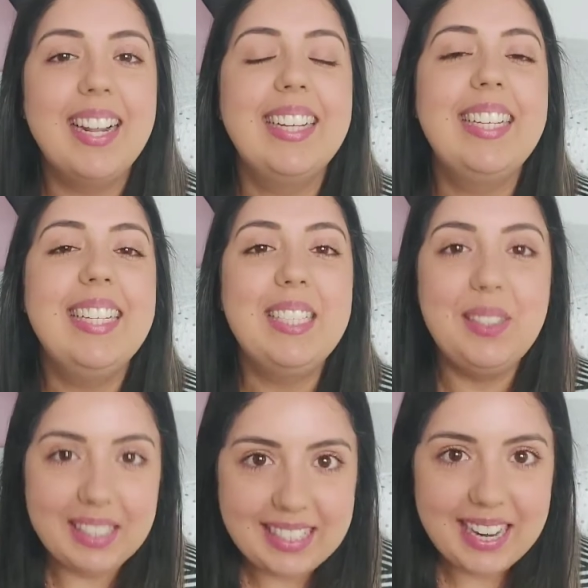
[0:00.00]
né, que
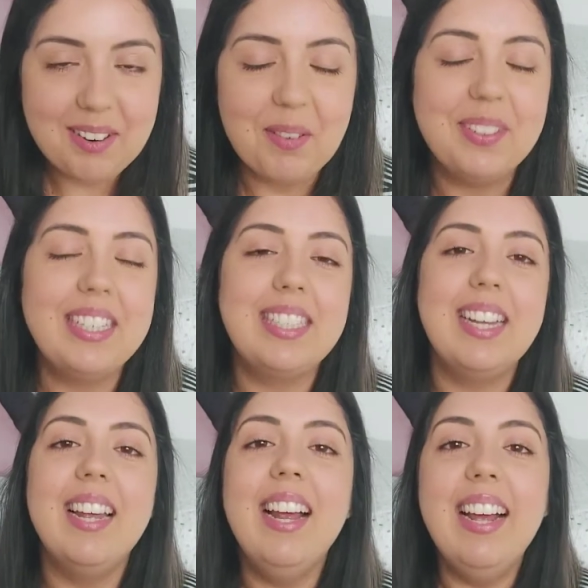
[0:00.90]
isso iria
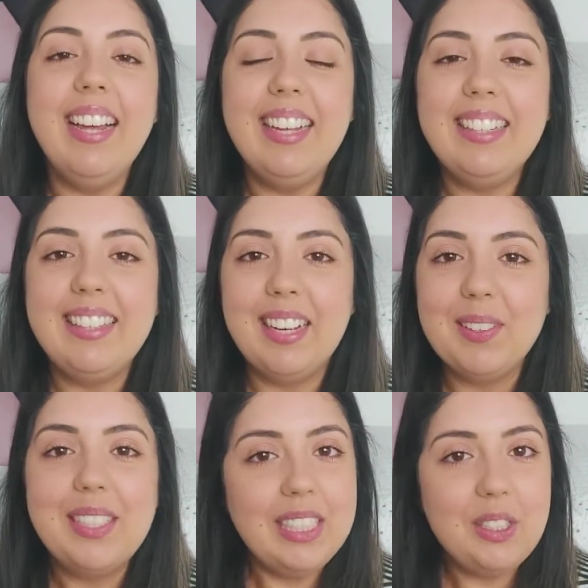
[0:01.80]
acontecer.
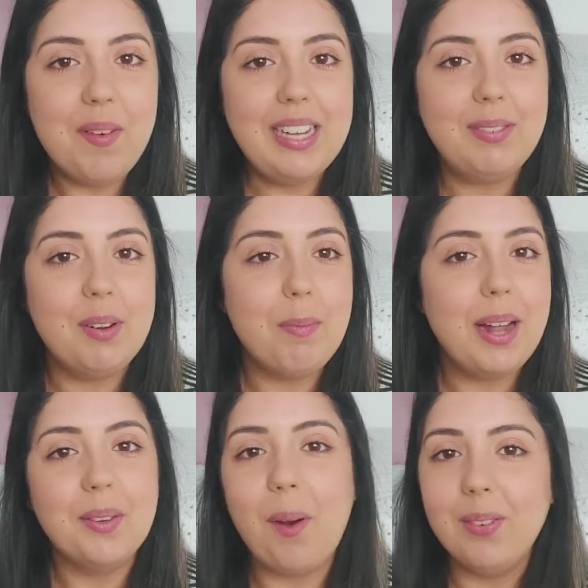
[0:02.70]
Então, se tivesse
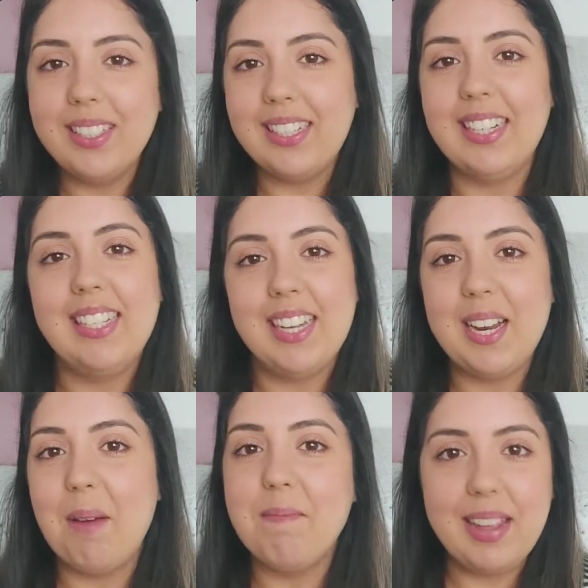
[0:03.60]
filmado, com certeza
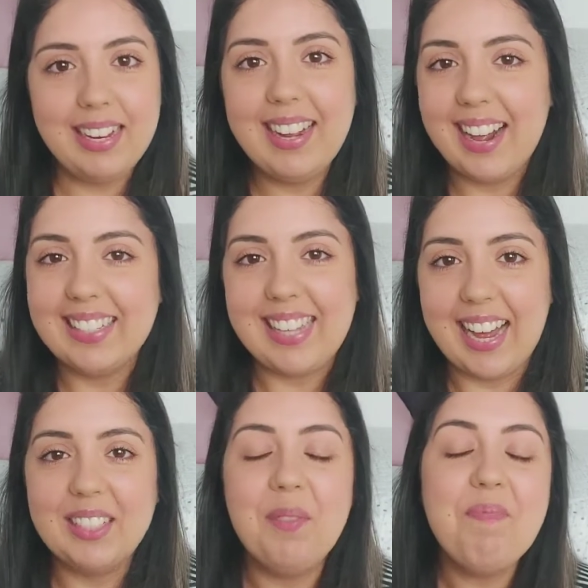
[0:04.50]
seria bem
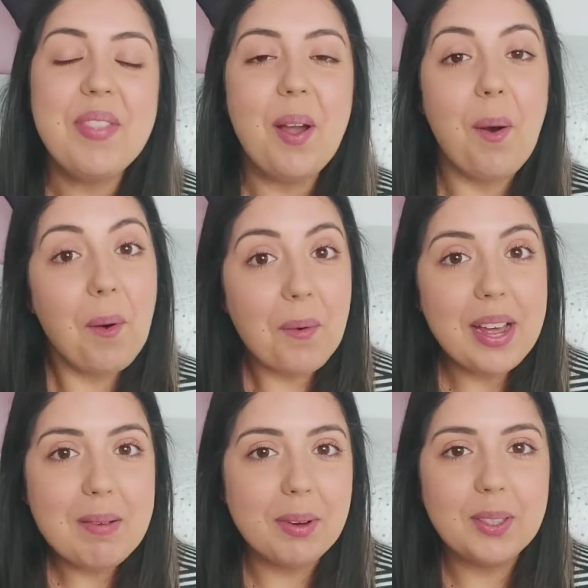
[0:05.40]
engraçado ou
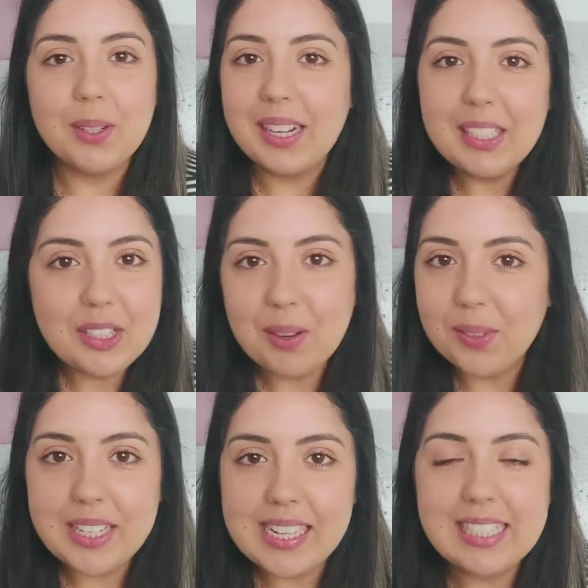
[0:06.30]
emocionante,
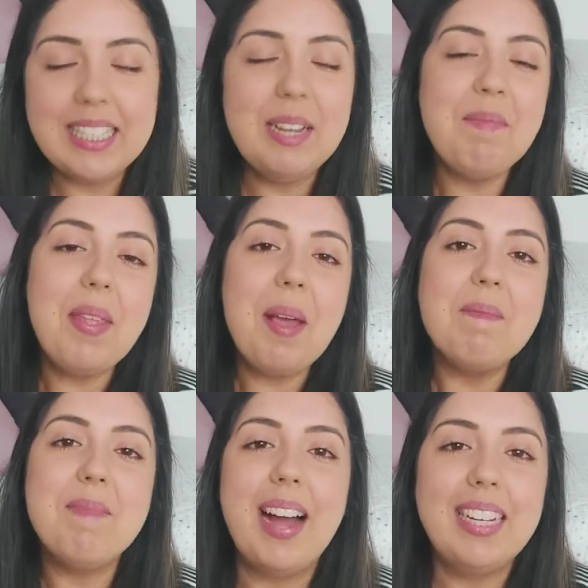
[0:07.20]
não sei dizer,
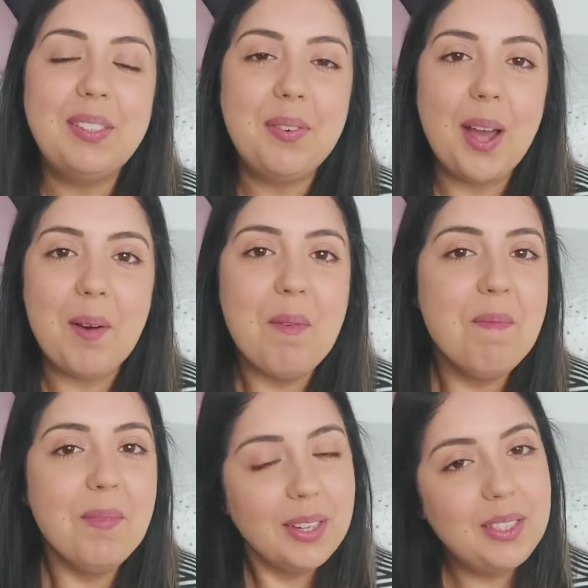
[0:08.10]
mas foi algo
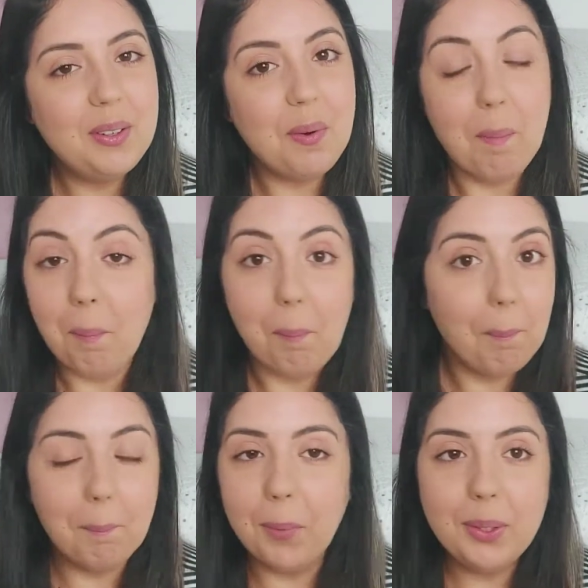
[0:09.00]
muito,
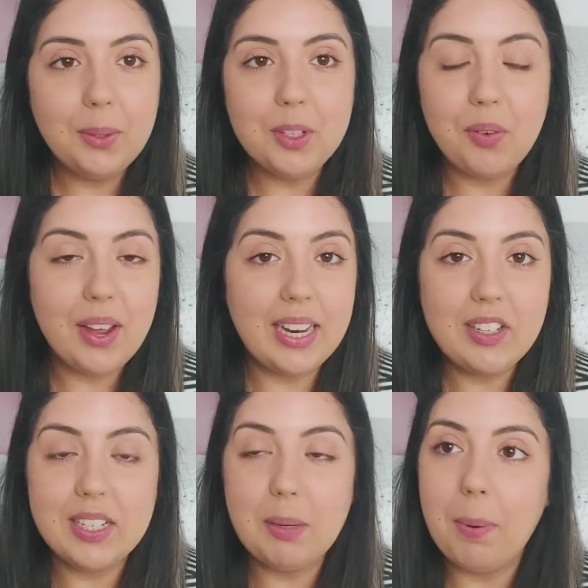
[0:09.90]
muito
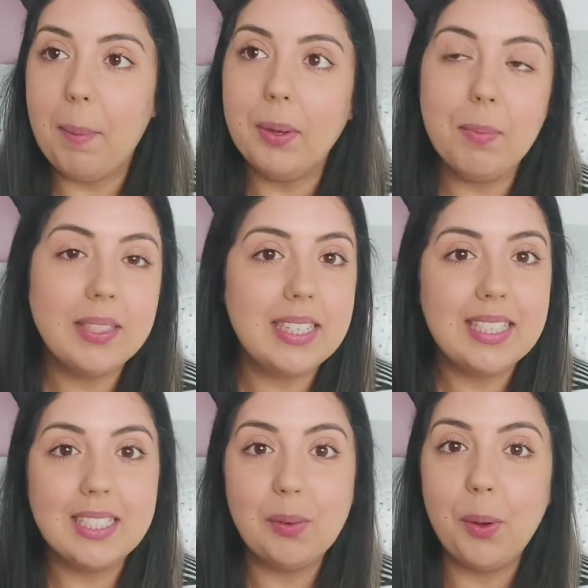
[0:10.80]
diferente assim para mim, uma
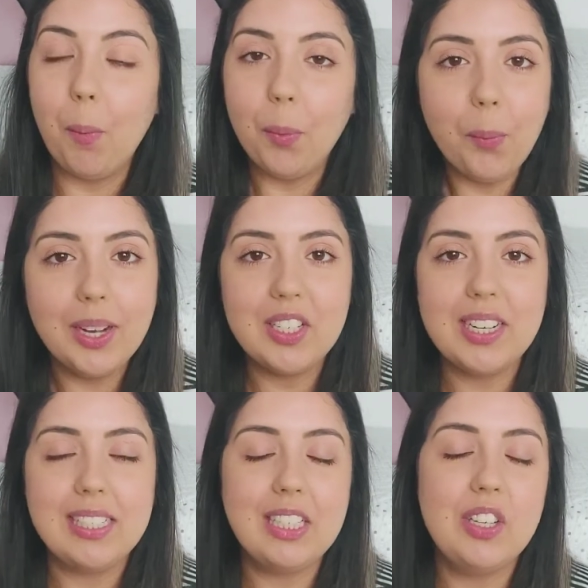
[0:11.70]
sensação que eu nunca
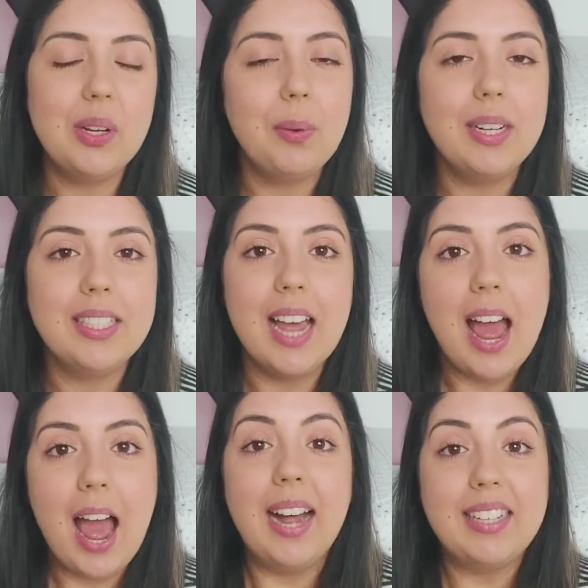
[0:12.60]
tinha sentido antes,
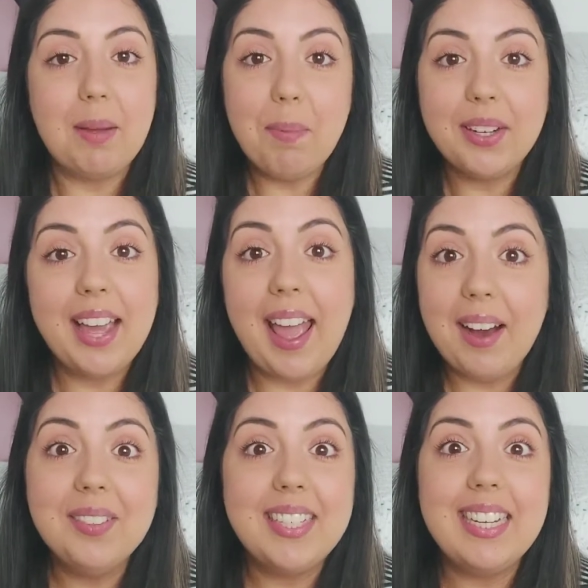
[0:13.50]
até porque
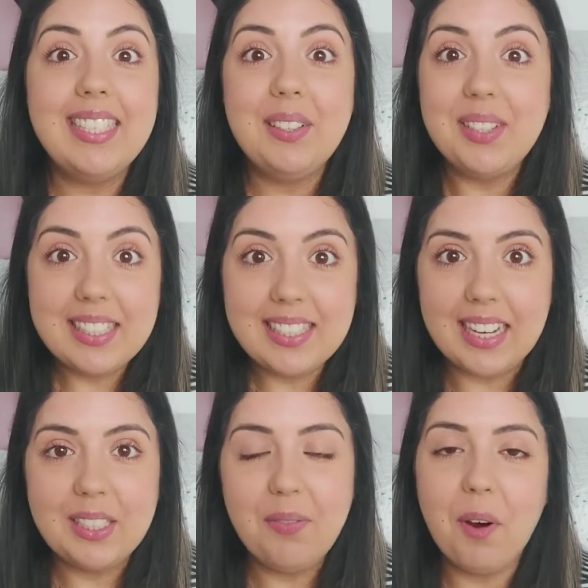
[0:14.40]
é um serzinho que
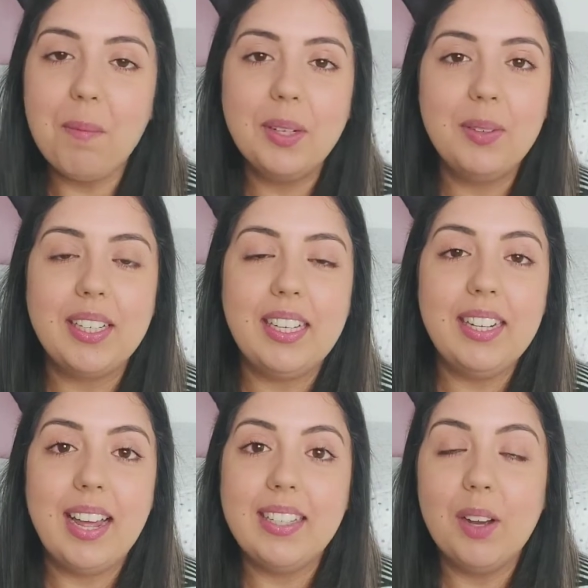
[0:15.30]
está se formando aqui,
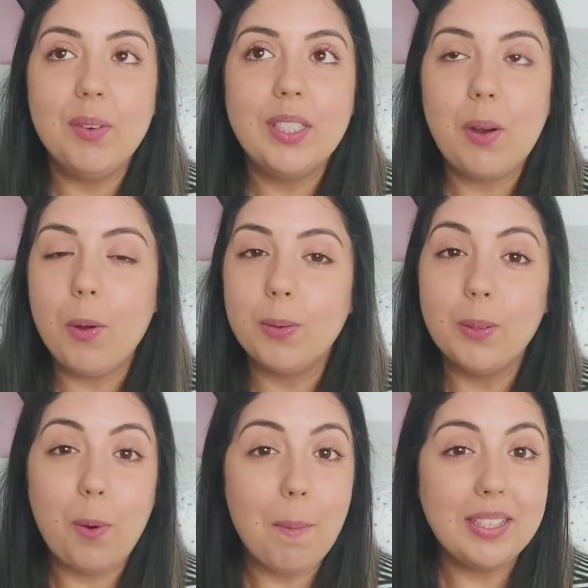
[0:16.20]
né? Então você
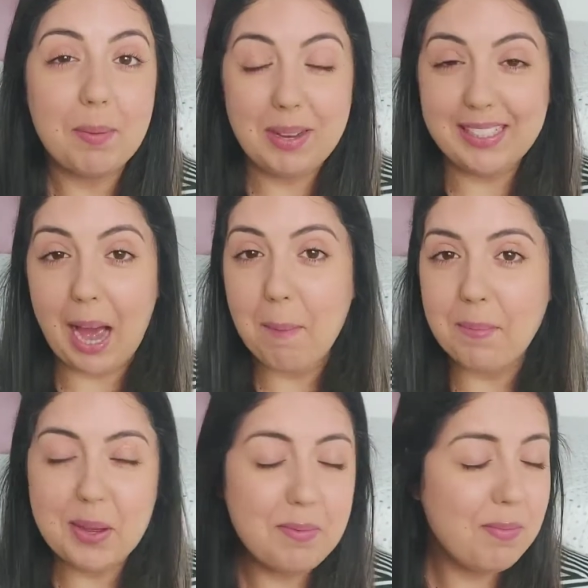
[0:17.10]
começa a pensar
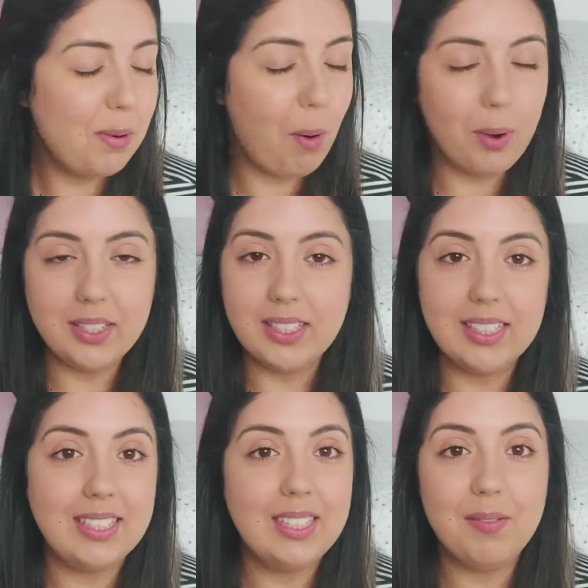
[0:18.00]
mil coisas
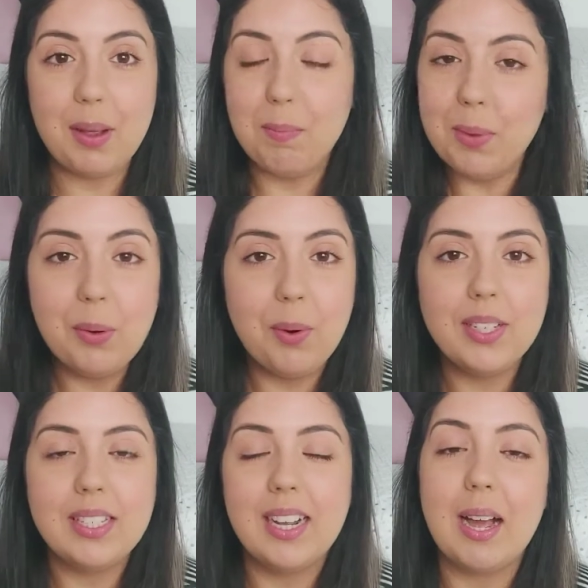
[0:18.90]
assim, vem mil
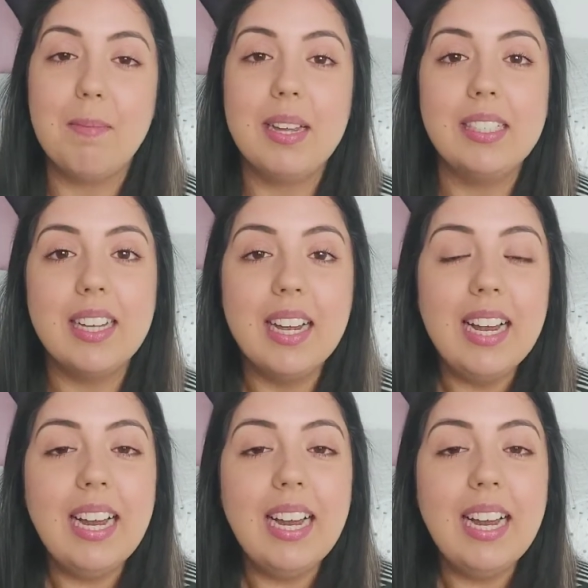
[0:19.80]
coisas na cabeça.